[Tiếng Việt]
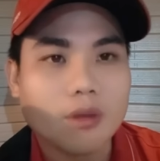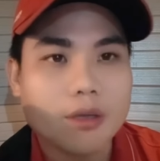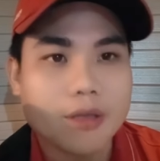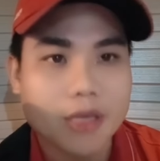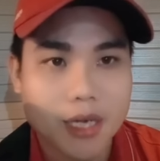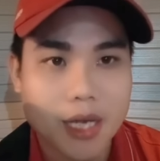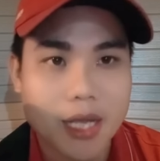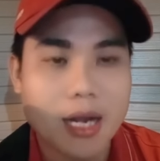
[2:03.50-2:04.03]

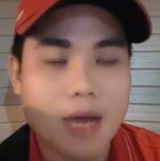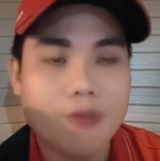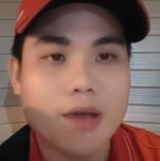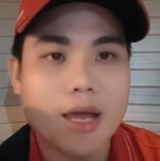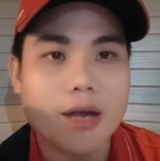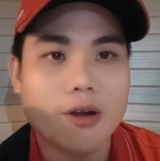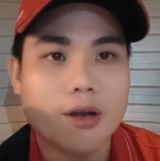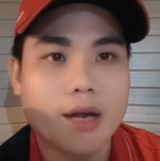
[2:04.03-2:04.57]
chị ni đã
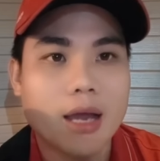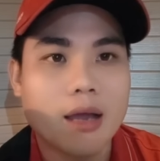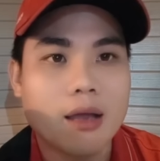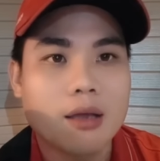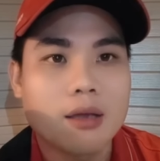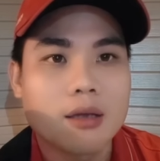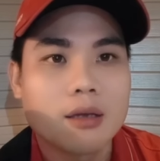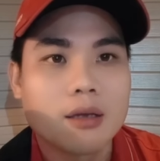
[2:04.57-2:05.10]
về rồi đó
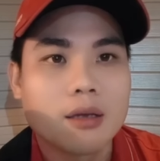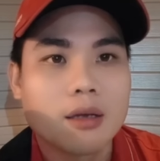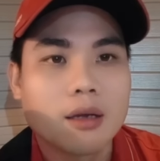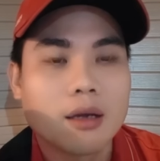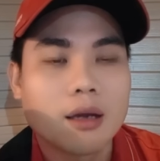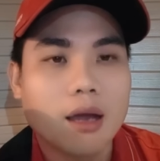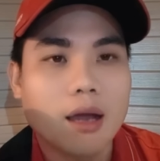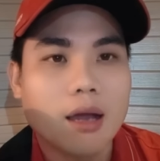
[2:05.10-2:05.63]

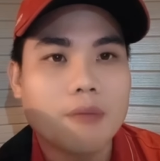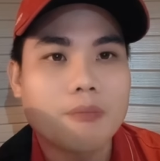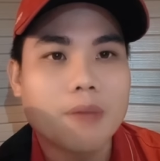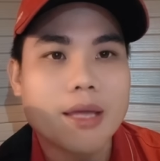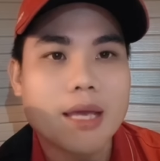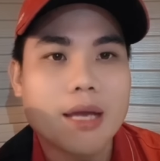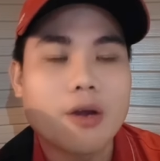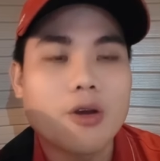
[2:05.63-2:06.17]
đó, ờ,
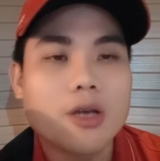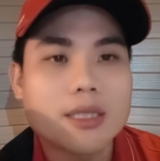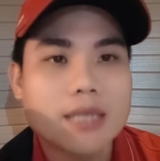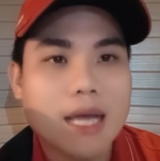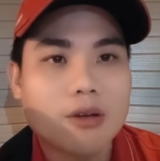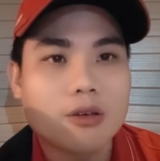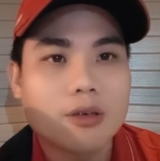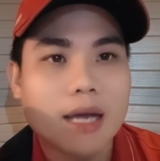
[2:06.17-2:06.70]
bây giờ nói
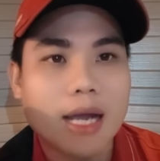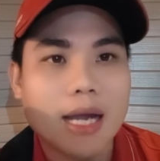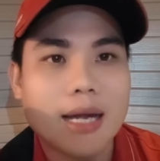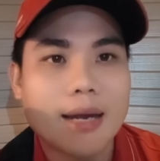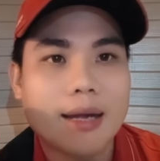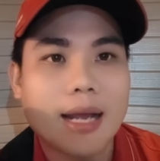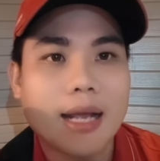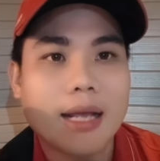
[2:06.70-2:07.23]
sao hay
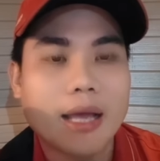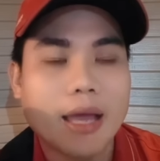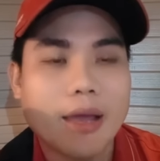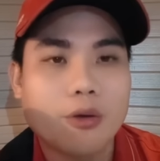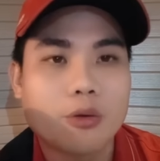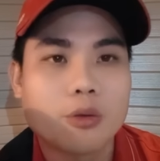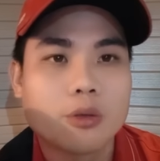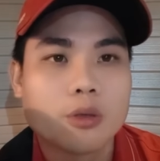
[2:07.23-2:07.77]
là lật
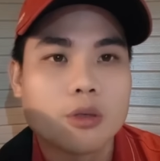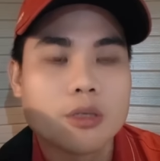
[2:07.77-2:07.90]
kèo